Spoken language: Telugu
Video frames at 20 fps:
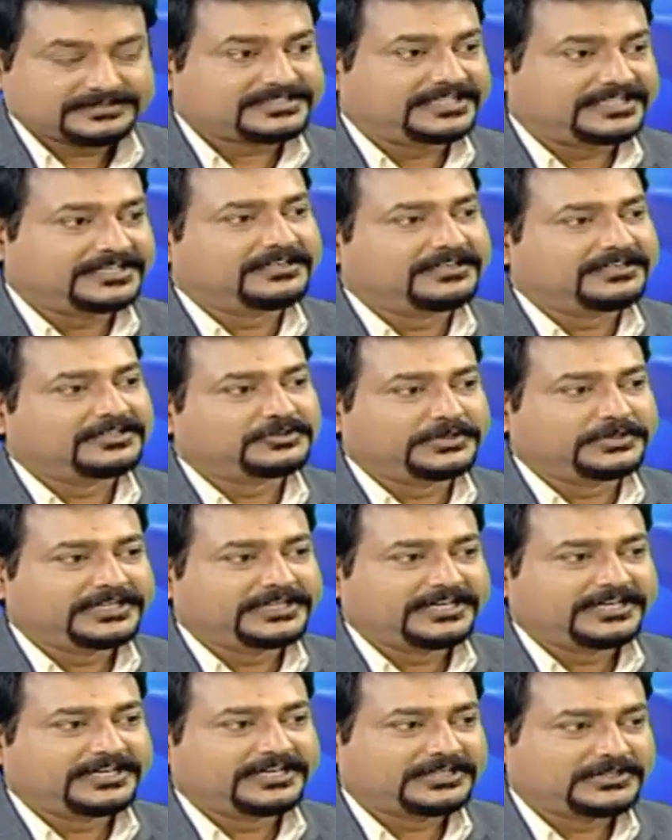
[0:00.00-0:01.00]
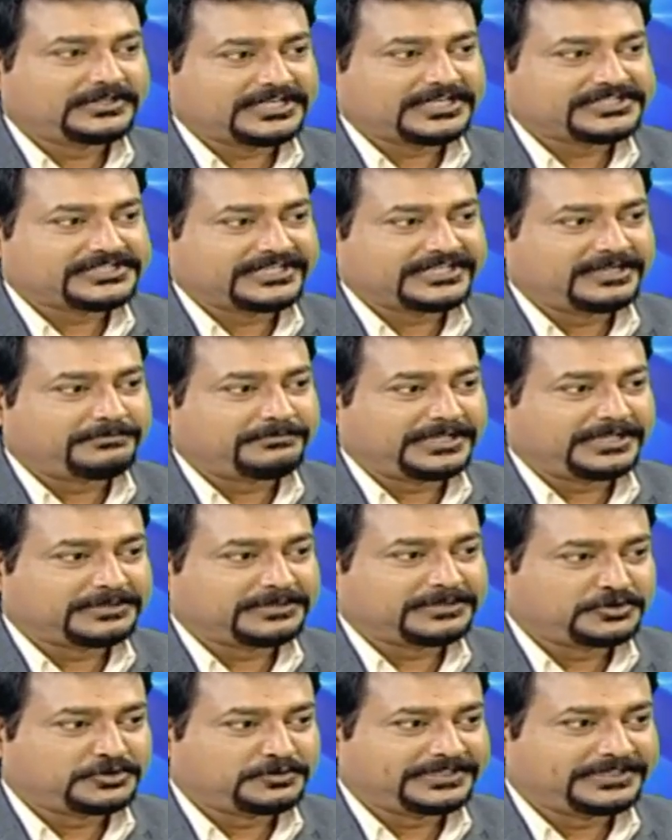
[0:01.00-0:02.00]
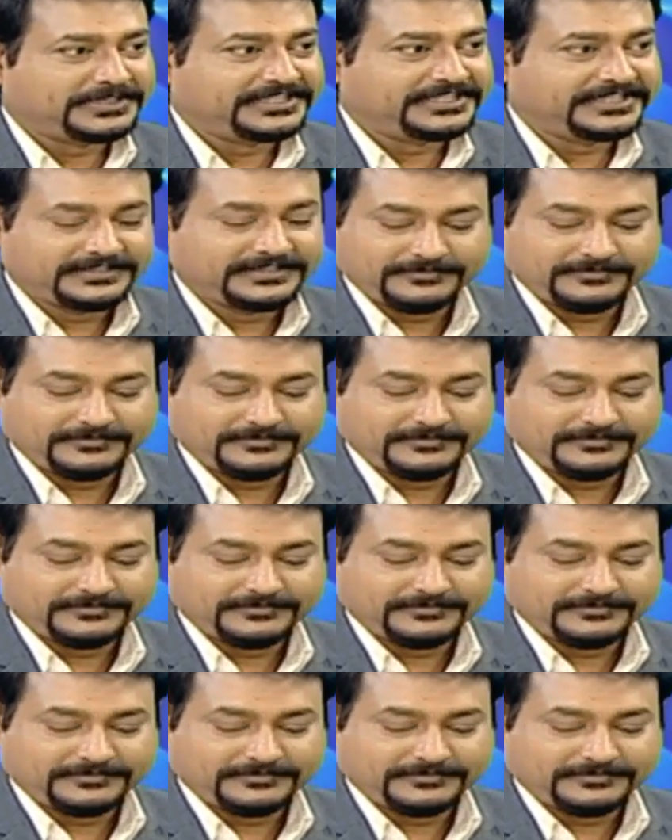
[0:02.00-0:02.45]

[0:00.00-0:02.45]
సార్ తుని ఘటనలో అరెస్టైన పదమూడు మందిని